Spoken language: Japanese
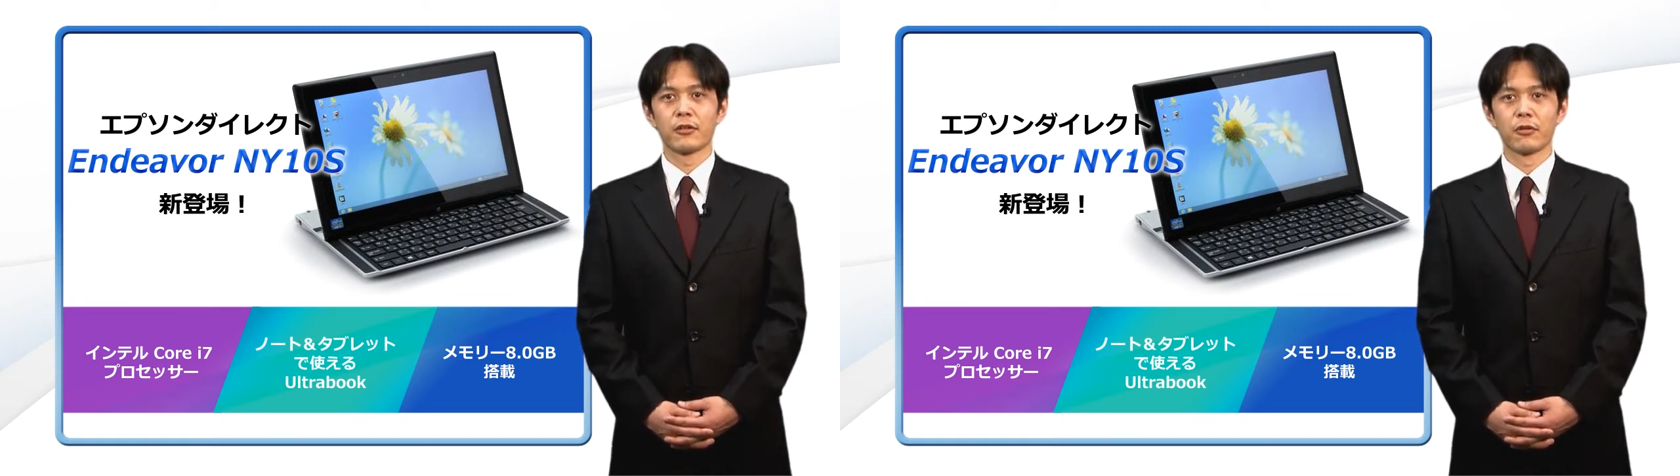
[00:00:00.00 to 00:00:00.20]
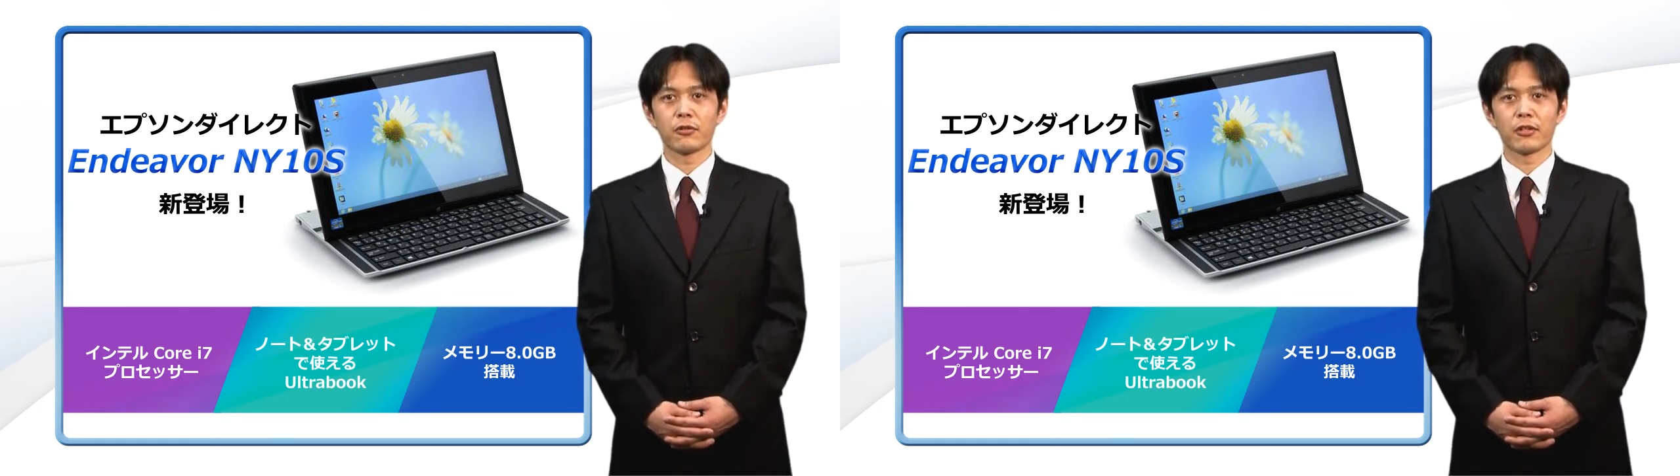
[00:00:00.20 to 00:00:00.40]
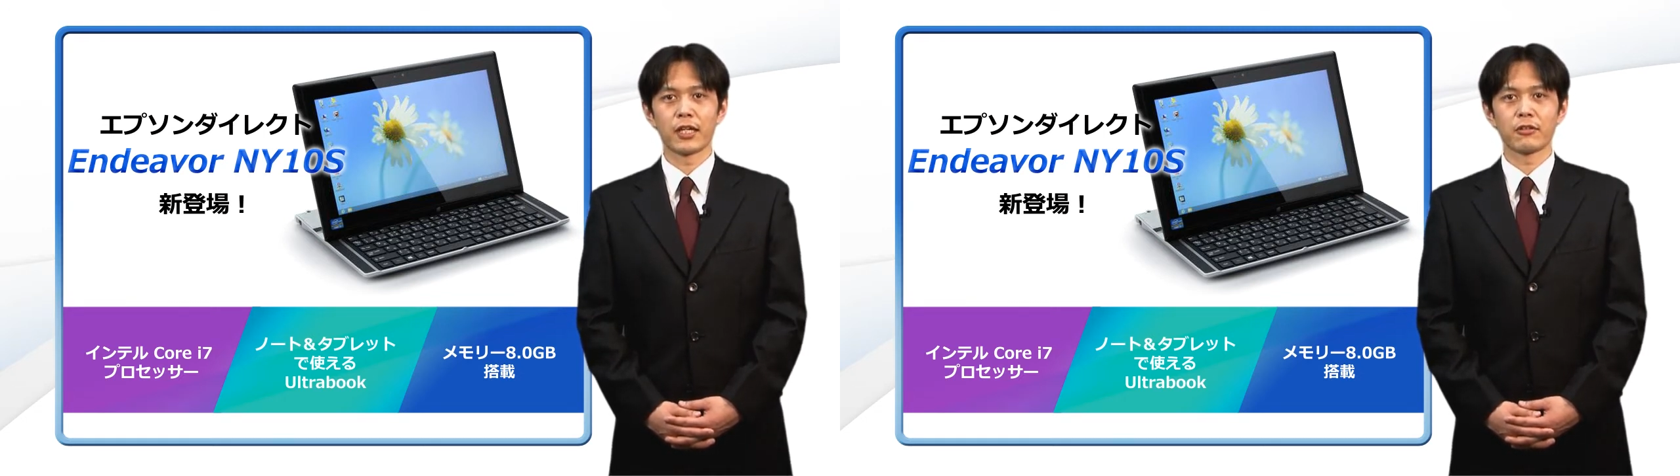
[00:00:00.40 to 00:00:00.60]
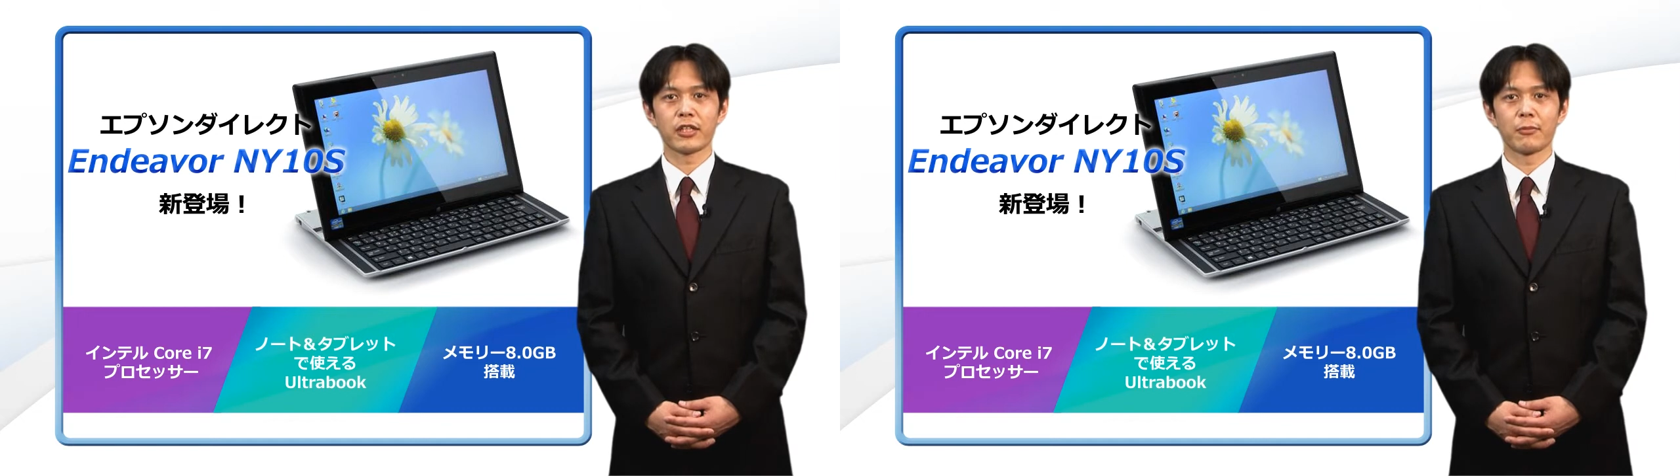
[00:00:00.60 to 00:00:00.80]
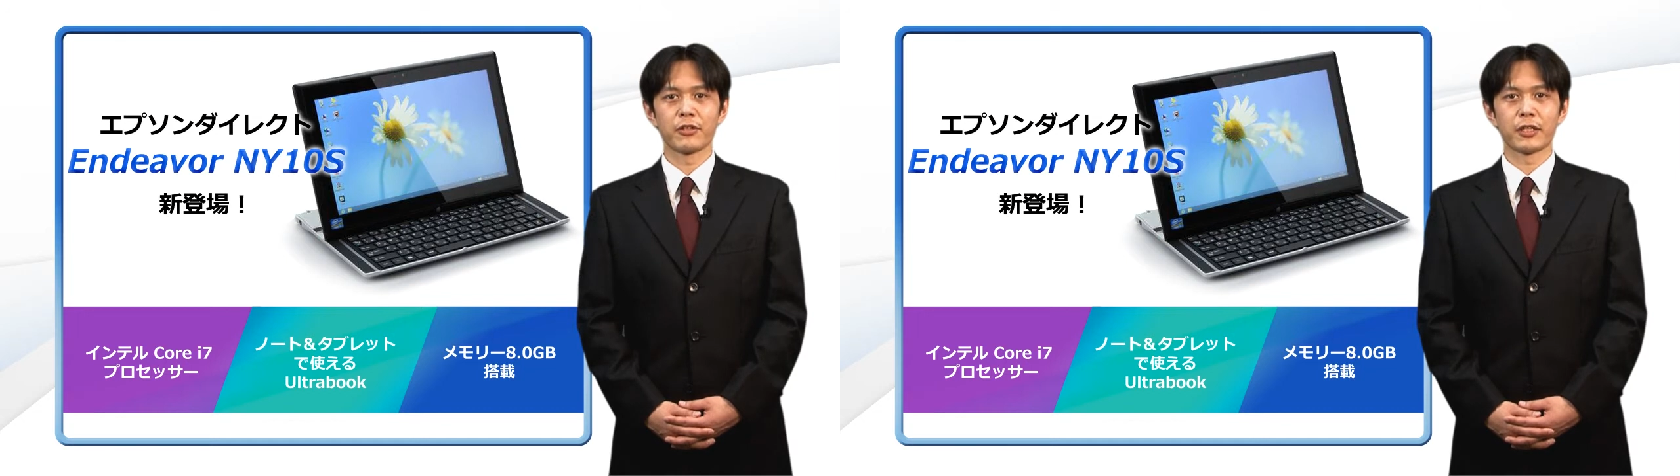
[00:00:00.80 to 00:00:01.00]

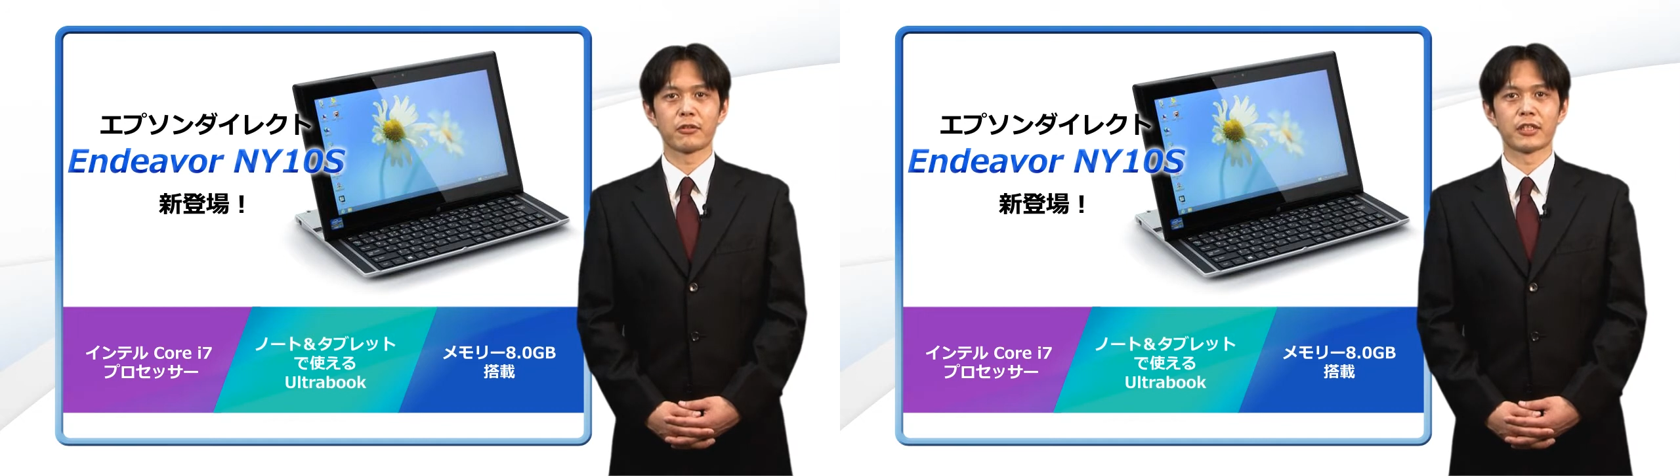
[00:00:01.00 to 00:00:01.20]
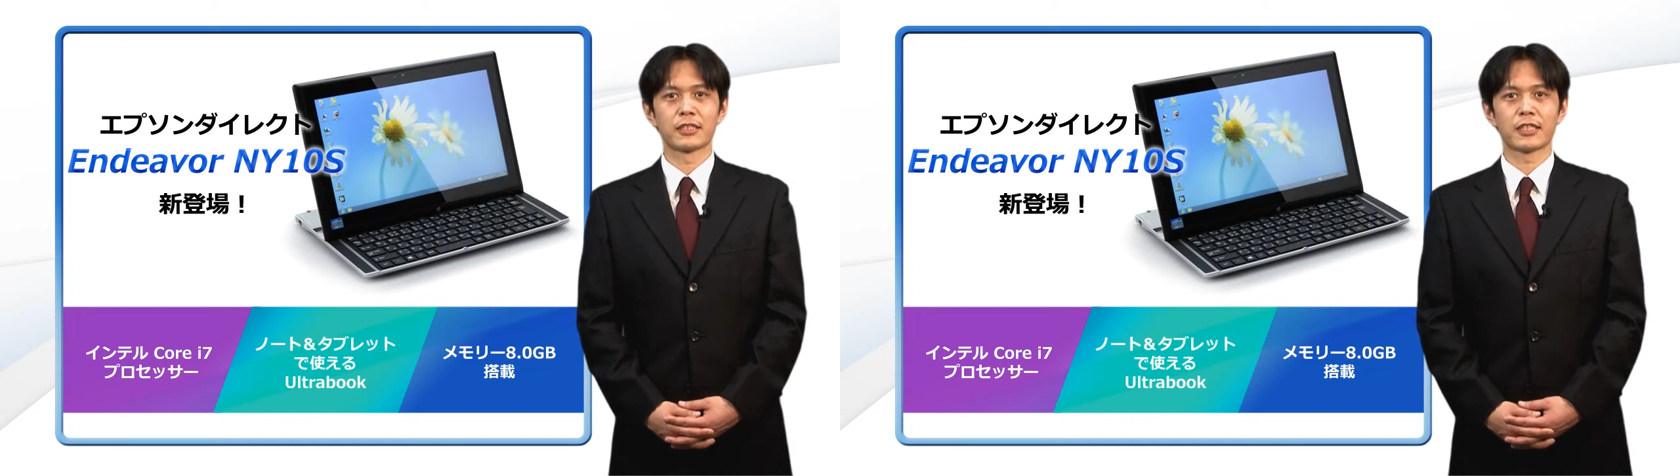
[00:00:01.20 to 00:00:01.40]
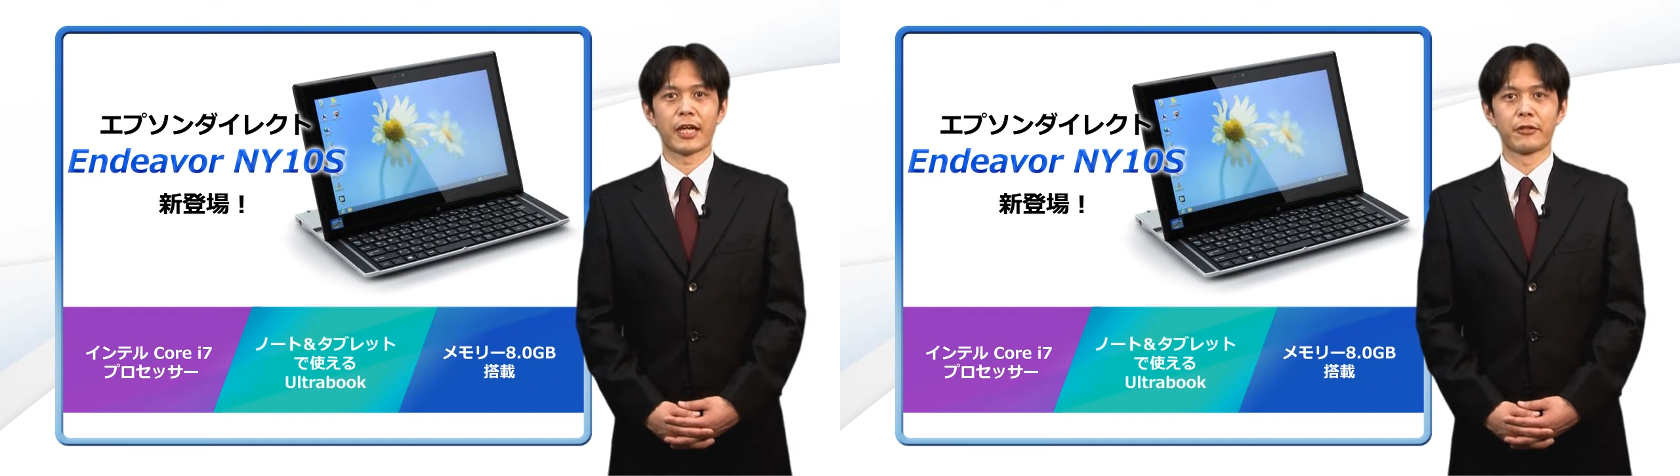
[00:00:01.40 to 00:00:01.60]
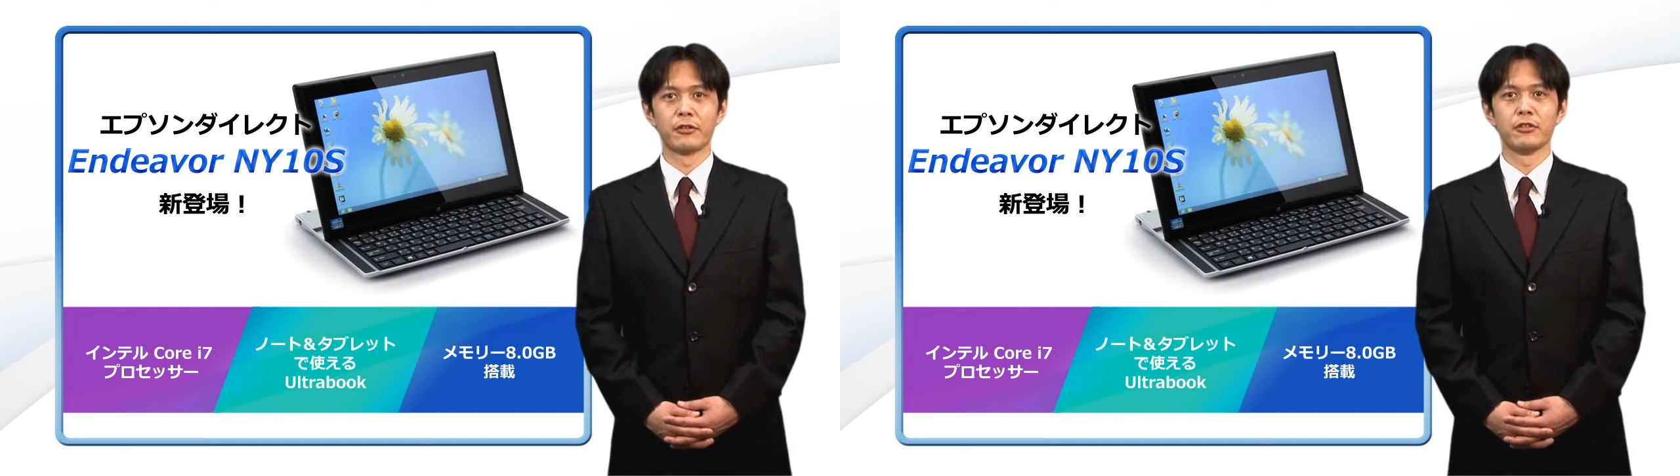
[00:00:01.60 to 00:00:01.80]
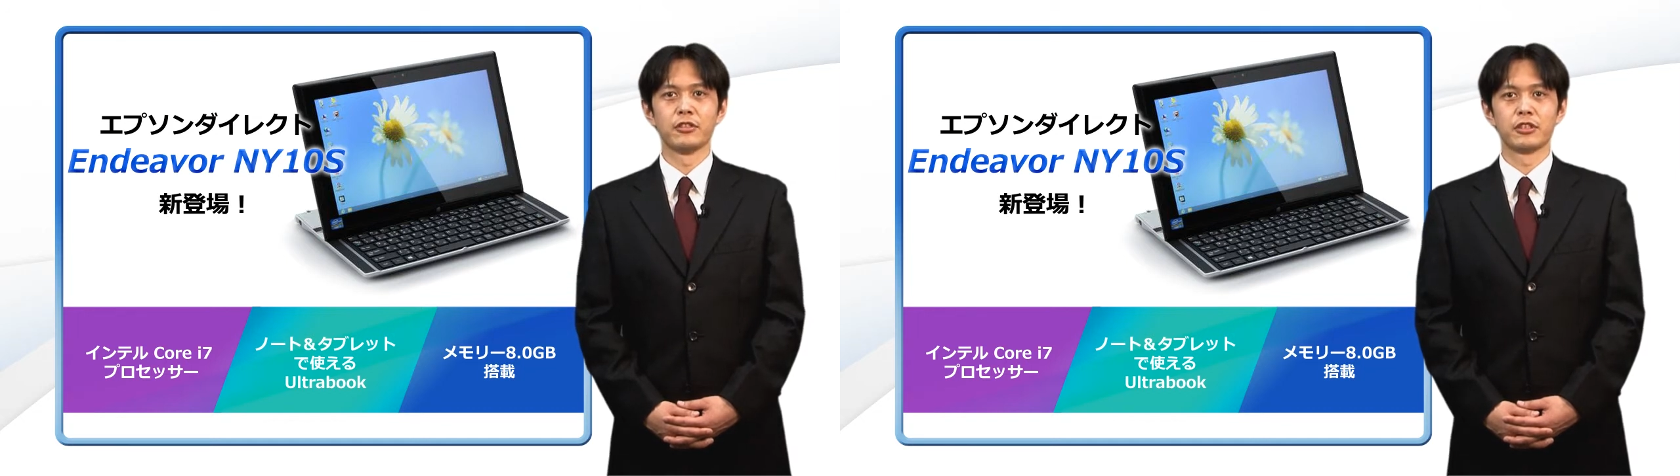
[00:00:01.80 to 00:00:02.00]
ノートタブレットで使える